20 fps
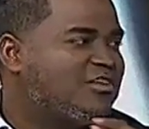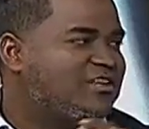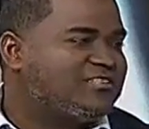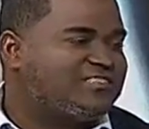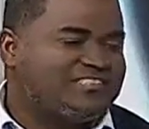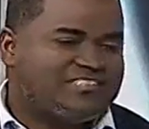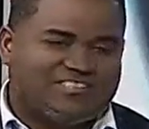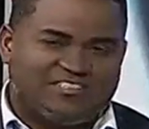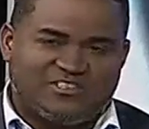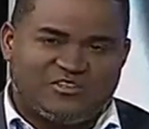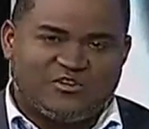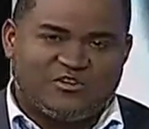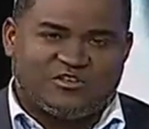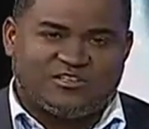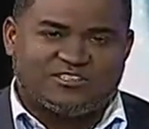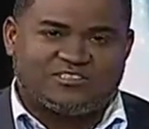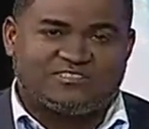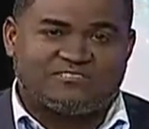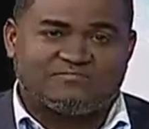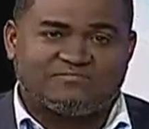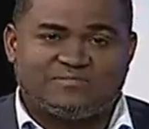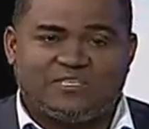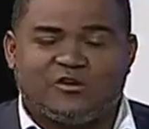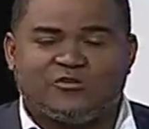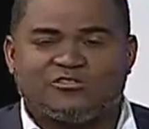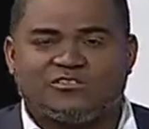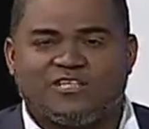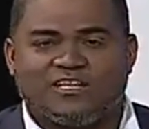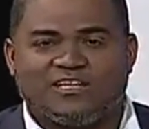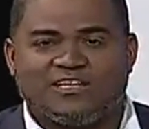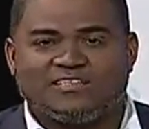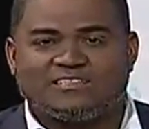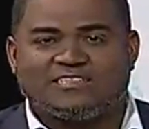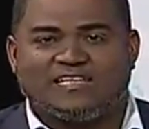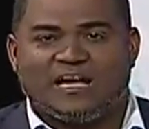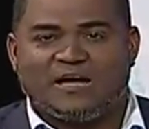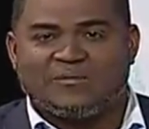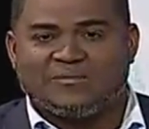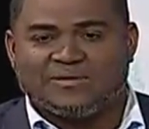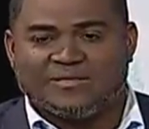decisiones. Ya ustedes
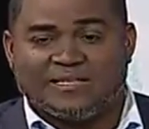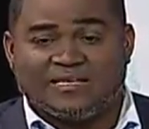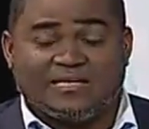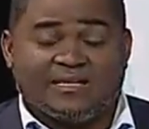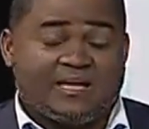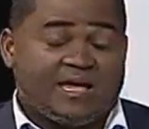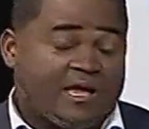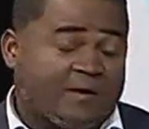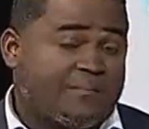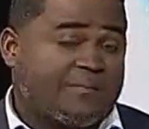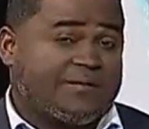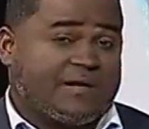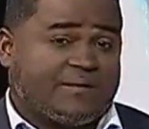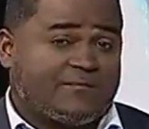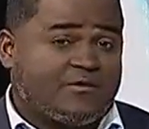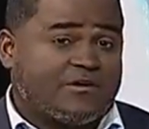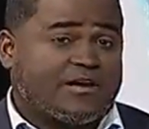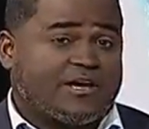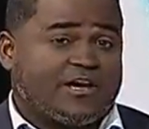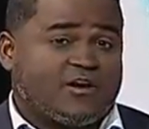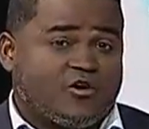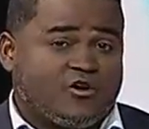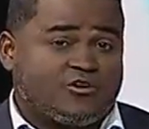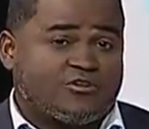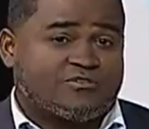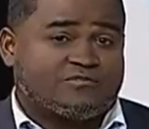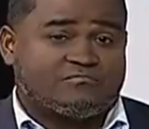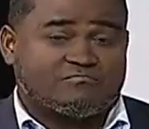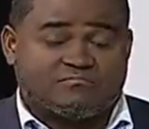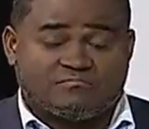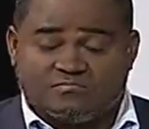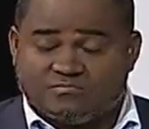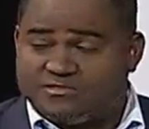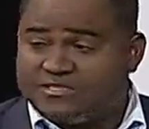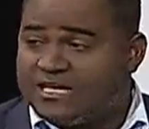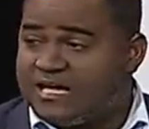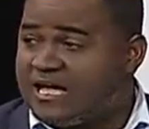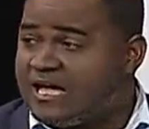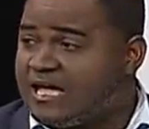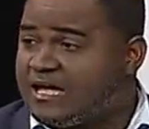saben. Esperamos que hoy,
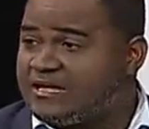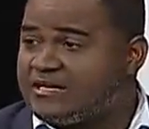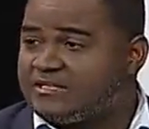ya